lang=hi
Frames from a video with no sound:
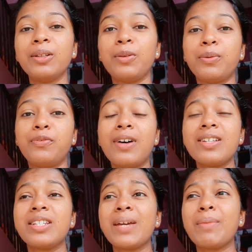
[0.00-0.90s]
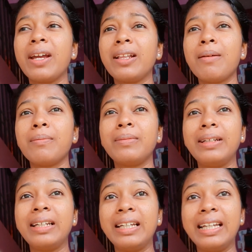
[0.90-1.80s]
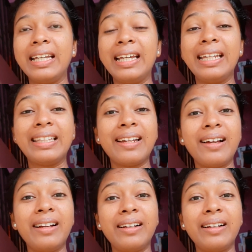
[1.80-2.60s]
तो फर्स्ट डे में एकदम इतना